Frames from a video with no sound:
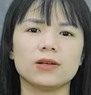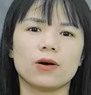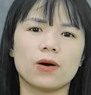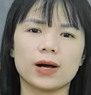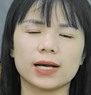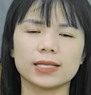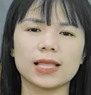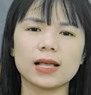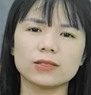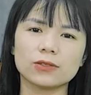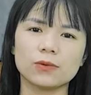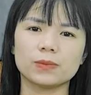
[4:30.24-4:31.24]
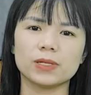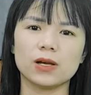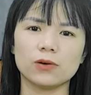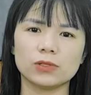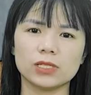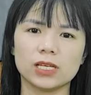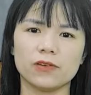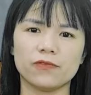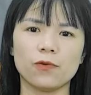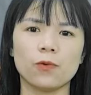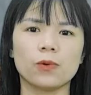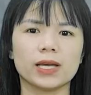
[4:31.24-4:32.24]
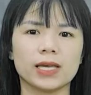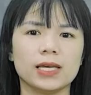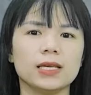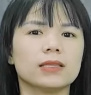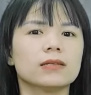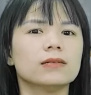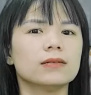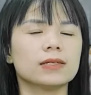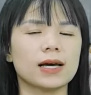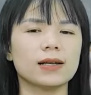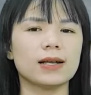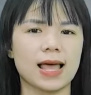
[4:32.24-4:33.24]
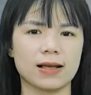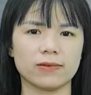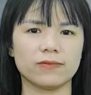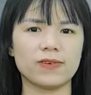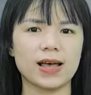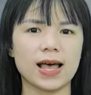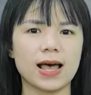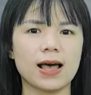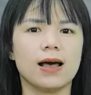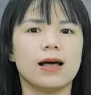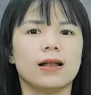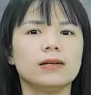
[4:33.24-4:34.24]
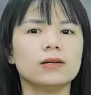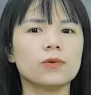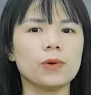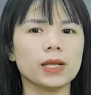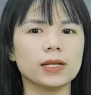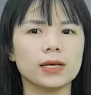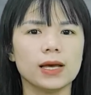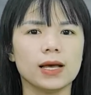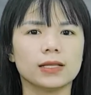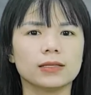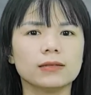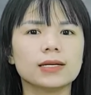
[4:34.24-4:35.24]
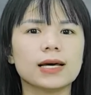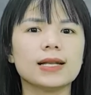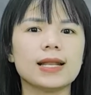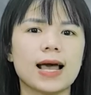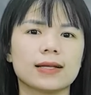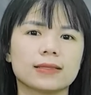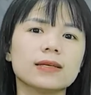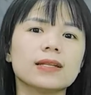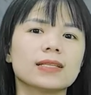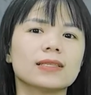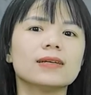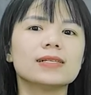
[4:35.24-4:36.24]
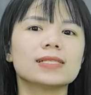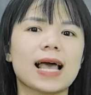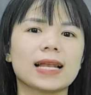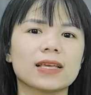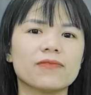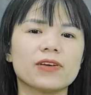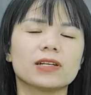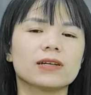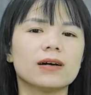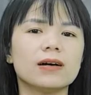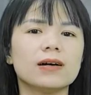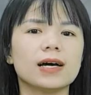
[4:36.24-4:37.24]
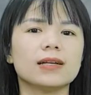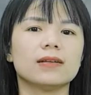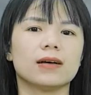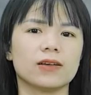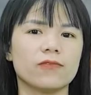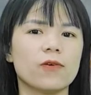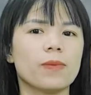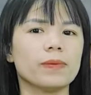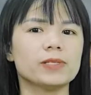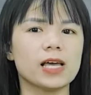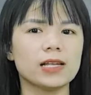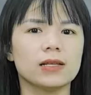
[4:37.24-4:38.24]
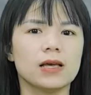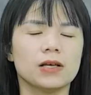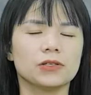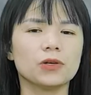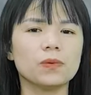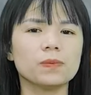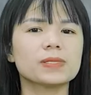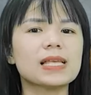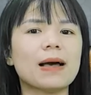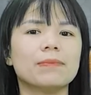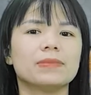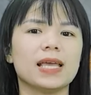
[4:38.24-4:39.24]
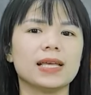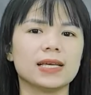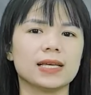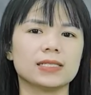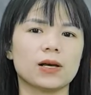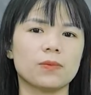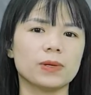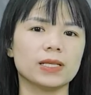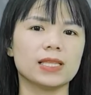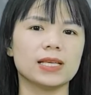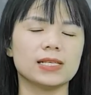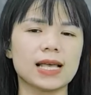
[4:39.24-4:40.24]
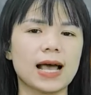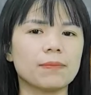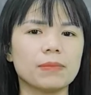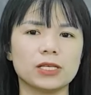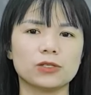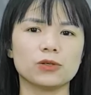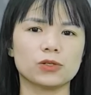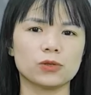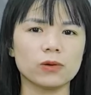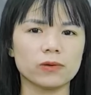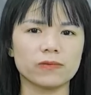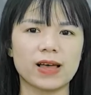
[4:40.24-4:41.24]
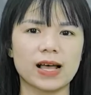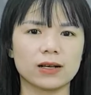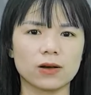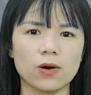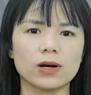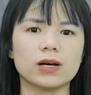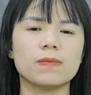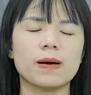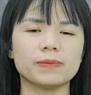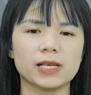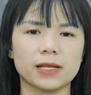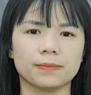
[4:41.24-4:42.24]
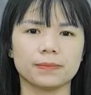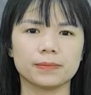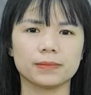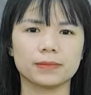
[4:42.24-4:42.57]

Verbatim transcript: thì nó có cái tác dụng điều trị phủ khí, thư cân lạc và lương huyết. Thư cân lạc tức là thư giãn cái phần cơ gân ở cái vùng bắp chân, giúp giảm nhanh cái chóng cái tình trạng bị chuột rút và co cơ bắp chân.